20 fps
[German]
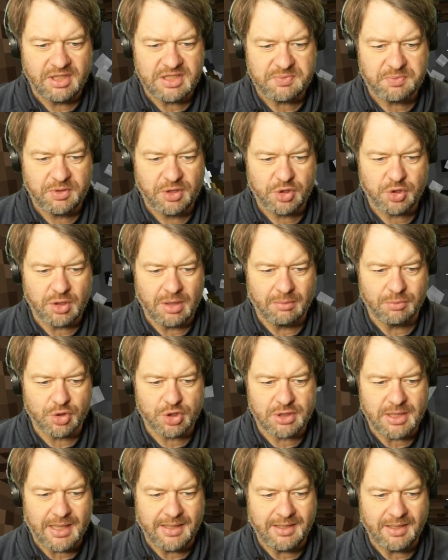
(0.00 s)
Jetzt bin ich schon am
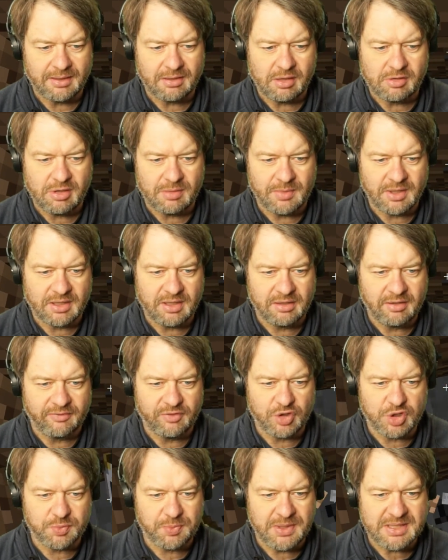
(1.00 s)
Stein angekommen, dann kann ich
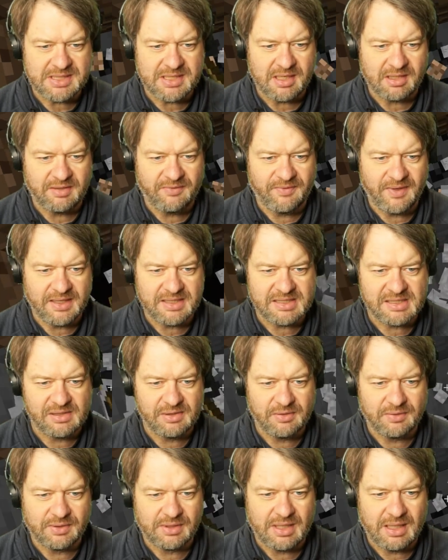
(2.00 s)
auf die Spitzhacke
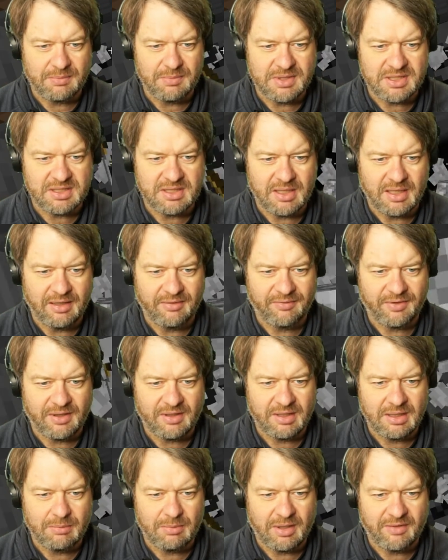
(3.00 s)
wechseln und kann mich hier
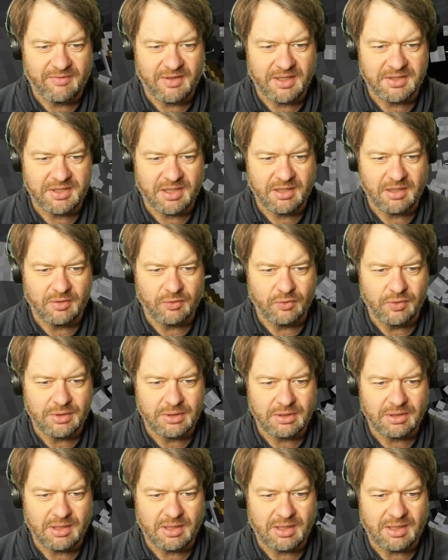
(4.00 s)
einfach immer weiter nach
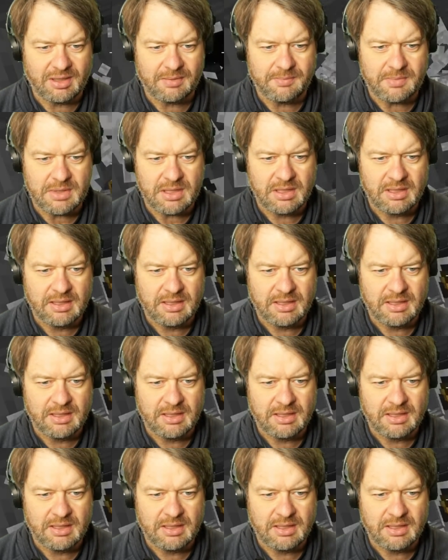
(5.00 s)
unten graben.